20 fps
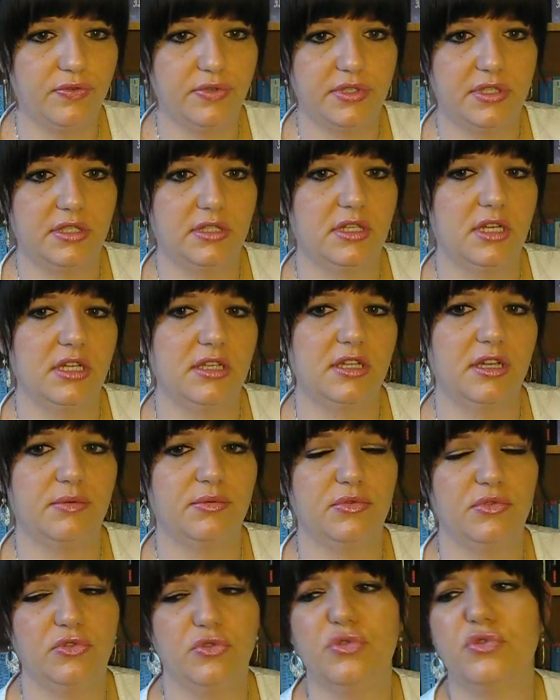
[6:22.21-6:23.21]
wo ich gedacht
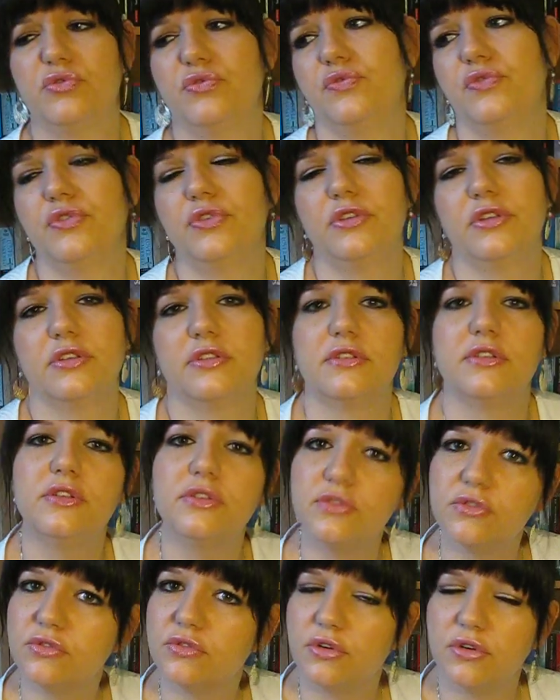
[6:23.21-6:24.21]
habe, nö, das finde ich jetzt
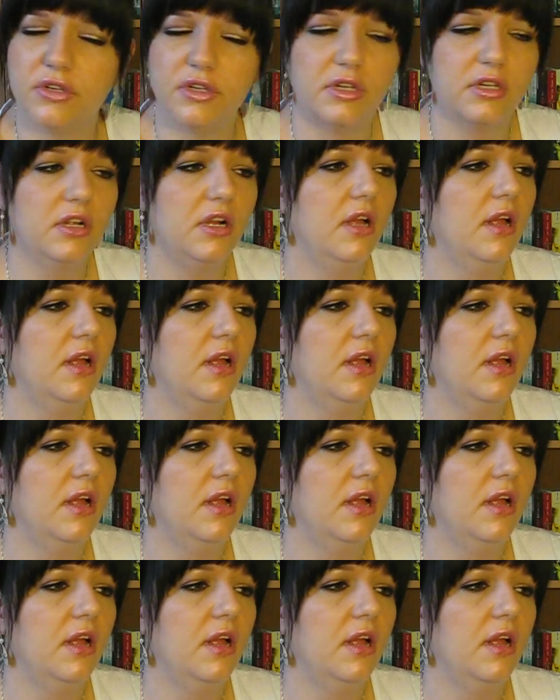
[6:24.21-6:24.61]
nicht so toll.